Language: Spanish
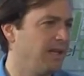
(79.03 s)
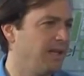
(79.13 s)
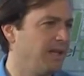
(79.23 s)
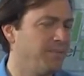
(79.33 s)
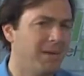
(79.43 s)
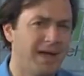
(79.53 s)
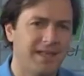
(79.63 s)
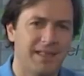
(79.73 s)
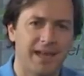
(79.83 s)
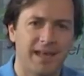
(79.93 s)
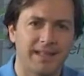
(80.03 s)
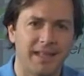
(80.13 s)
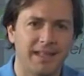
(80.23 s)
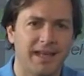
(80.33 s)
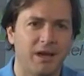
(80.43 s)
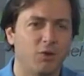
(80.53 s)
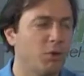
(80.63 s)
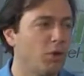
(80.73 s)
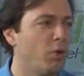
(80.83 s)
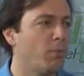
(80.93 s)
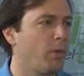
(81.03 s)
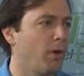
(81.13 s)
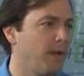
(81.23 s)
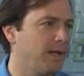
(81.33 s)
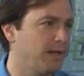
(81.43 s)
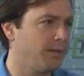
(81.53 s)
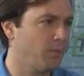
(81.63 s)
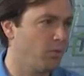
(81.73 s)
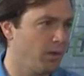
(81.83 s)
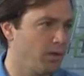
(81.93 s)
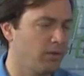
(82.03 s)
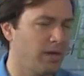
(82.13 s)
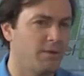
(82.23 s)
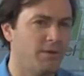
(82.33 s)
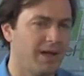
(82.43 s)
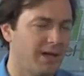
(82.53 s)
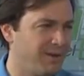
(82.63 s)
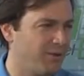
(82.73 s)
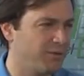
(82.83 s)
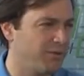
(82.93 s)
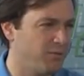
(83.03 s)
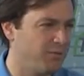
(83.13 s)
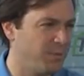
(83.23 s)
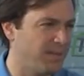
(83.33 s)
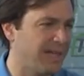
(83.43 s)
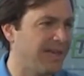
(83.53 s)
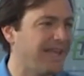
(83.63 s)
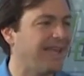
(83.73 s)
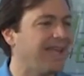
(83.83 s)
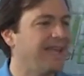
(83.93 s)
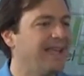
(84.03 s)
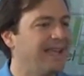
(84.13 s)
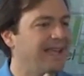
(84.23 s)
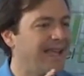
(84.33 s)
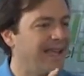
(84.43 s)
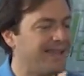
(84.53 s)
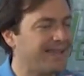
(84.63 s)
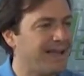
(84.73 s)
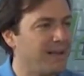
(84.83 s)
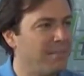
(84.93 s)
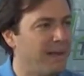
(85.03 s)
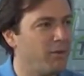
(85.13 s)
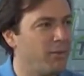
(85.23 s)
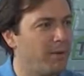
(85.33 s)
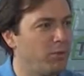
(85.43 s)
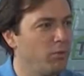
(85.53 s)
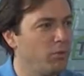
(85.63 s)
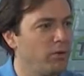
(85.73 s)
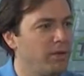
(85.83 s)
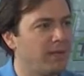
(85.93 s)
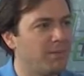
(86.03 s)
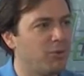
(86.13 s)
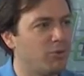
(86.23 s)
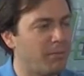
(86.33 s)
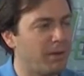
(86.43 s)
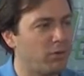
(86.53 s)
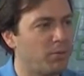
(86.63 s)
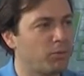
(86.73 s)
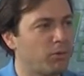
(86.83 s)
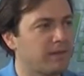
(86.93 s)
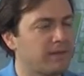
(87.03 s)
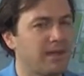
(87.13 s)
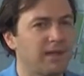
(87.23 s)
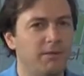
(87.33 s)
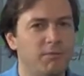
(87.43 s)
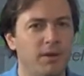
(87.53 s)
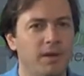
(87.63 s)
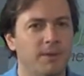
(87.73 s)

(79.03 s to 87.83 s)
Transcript: más allá de las estadísticas, los números de los problemas que tenemos los venezolanos, hay una cosa fundamental que está en manos de Maduro y que Maduro perdió la oportunidad de hacer, y fue